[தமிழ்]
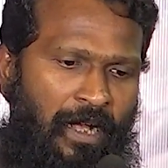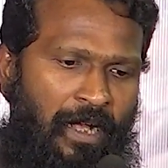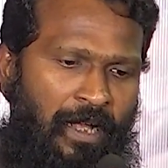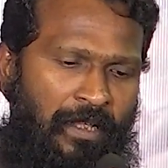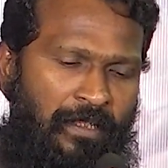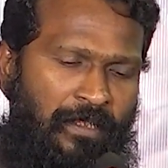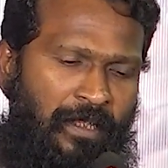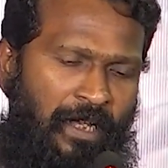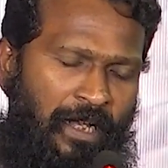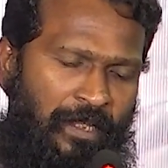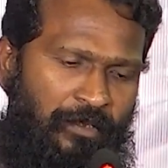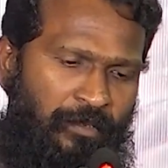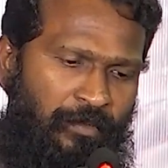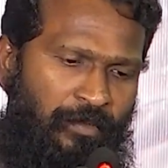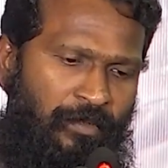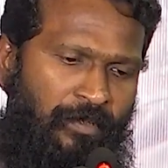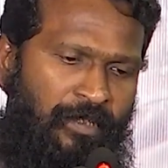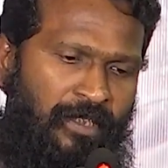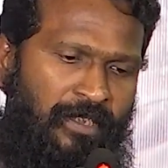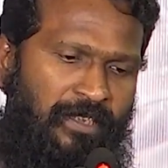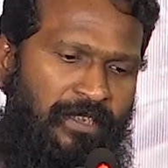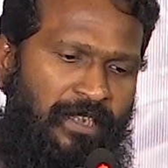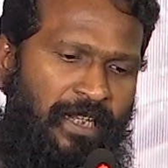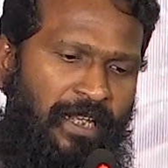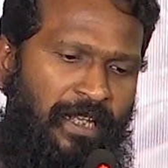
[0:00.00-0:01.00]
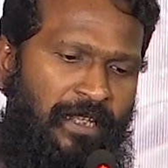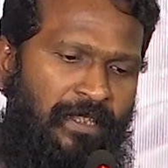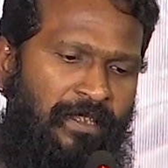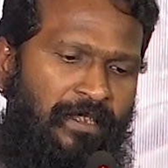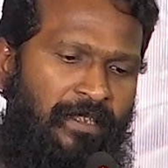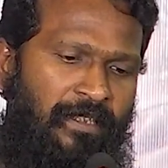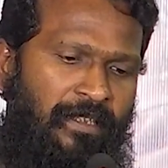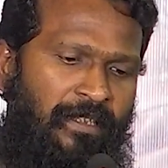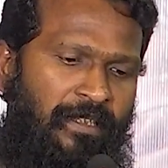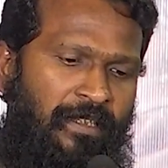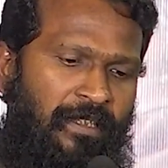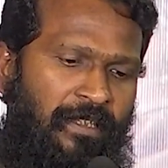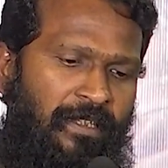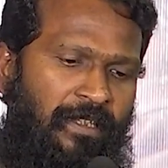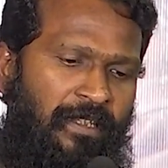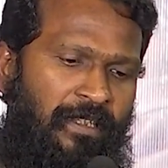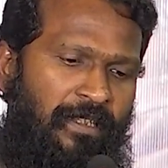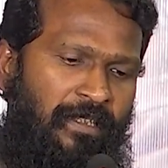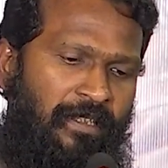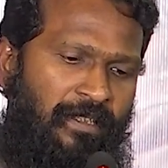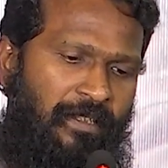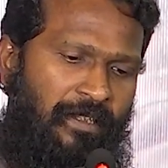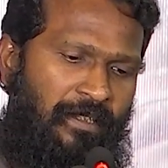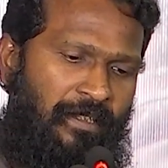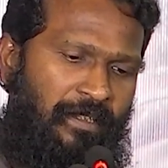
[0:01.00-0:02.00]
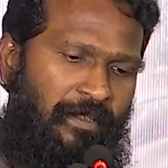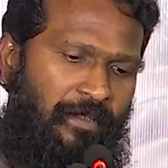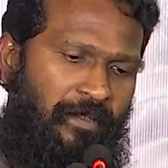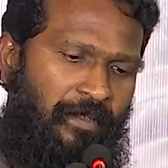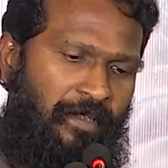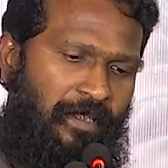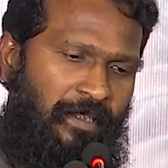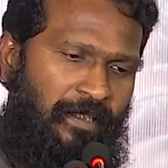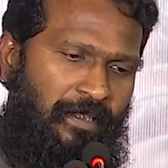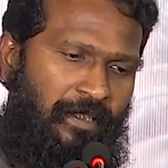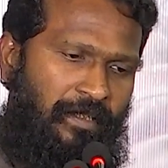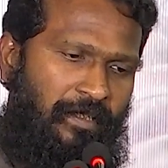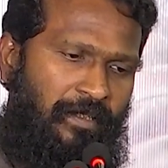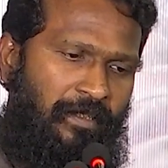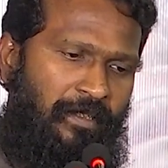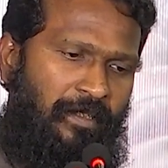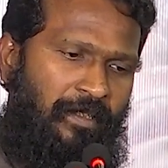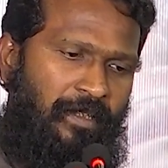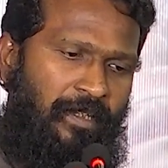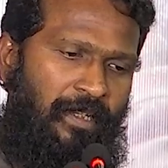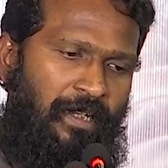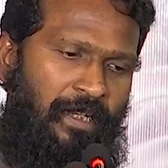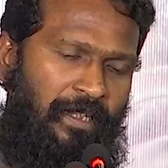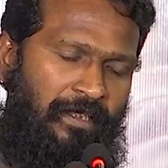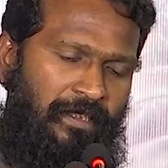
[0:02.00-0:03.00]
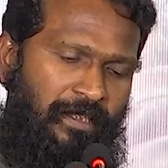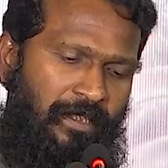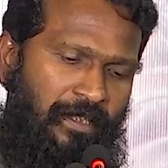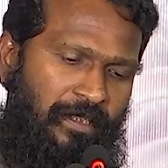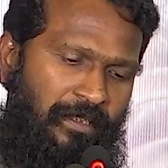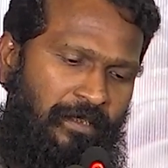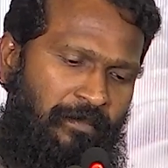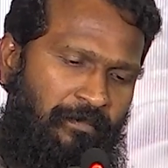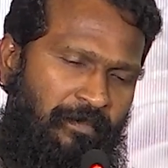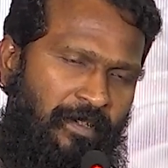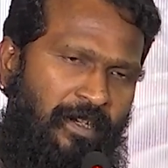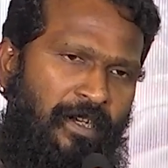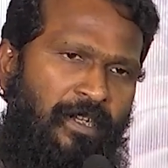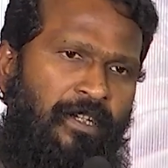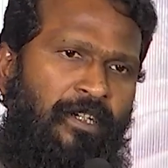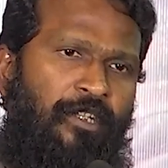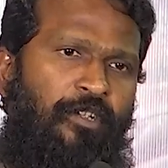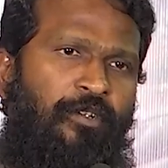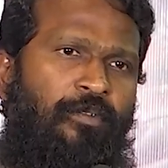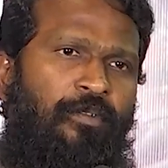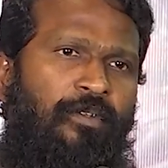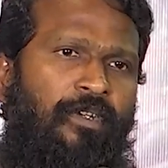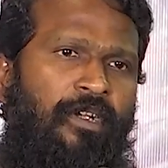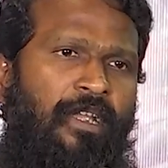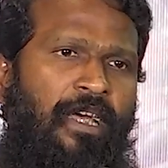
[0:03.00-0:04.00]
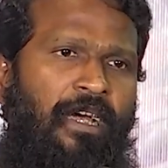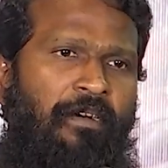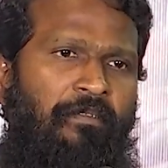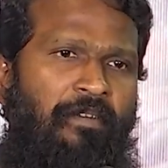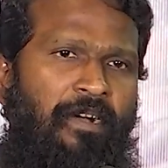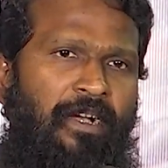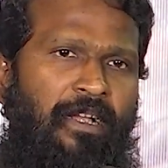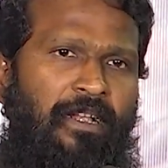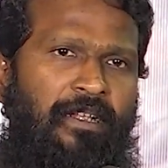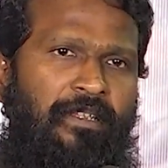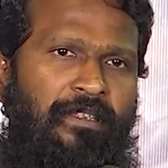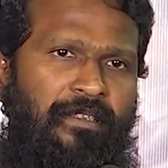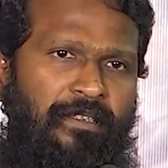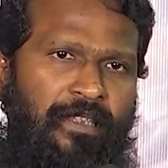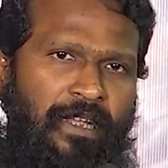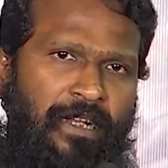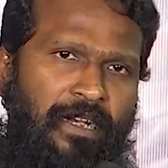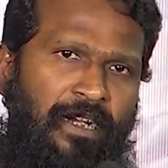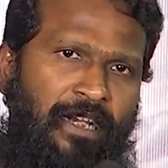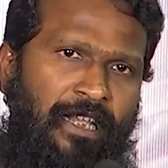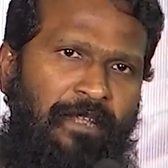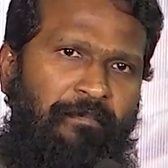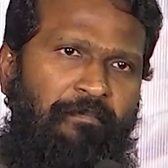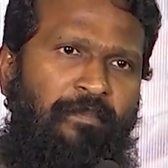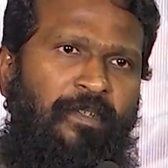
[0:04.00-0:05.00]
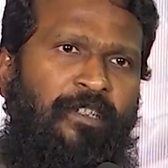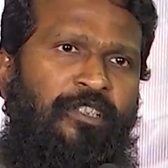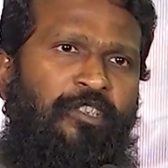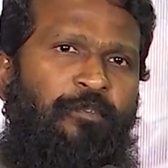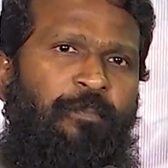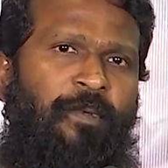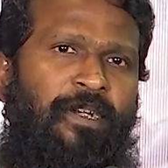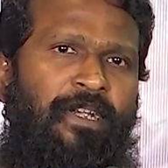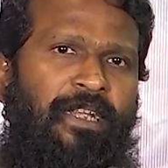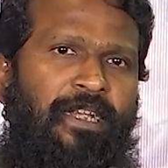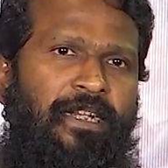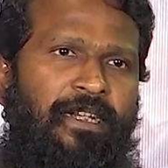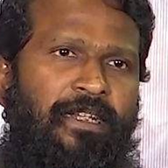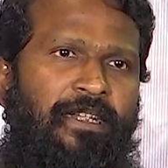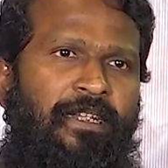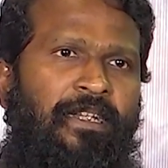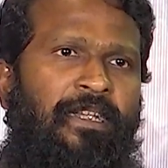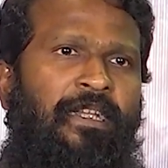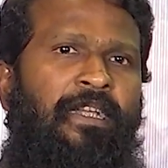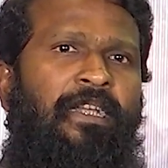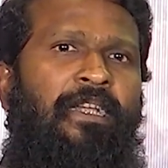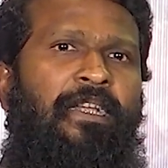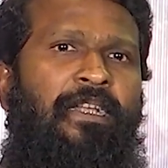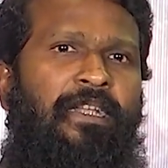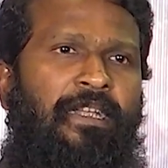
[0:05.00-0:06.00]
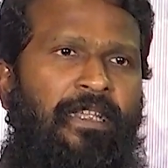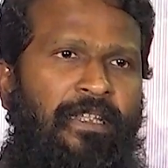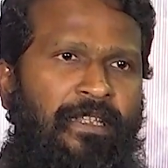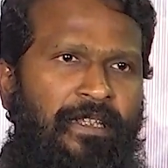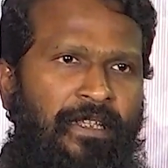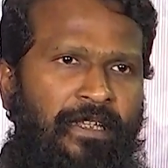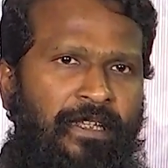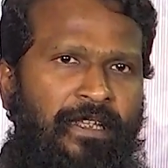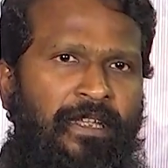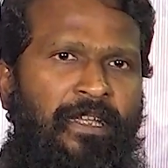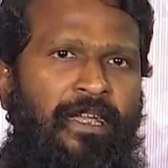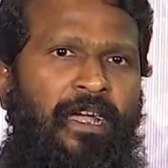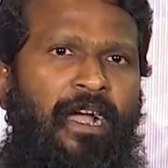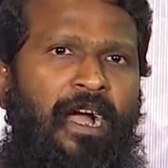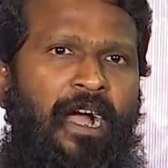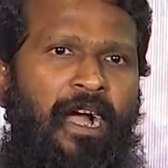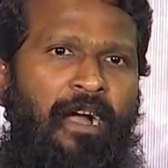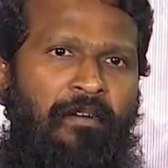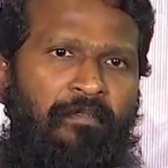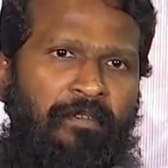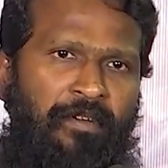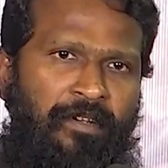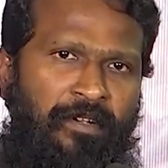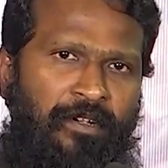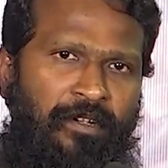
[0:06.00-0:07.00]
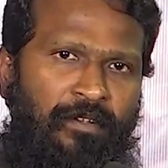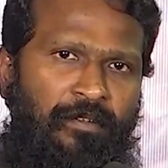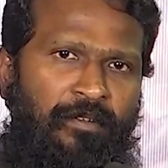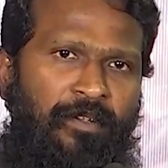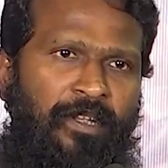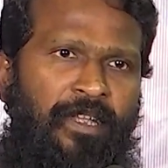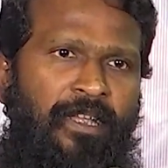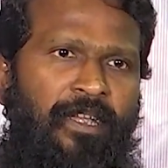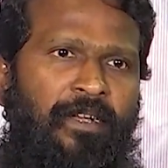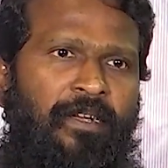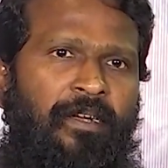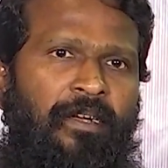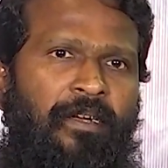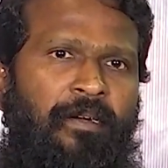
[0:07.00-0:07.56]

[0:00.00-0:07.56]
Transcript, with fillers: அது அதோடு சேர்ந்து இந்த இந்த அந்த அந்த வேர்ல்டுக்குள்ளே அவங்க தங்களை இம்மர்ஸ் பண்ணிக்கிட்டு இதை அவர்களுடைய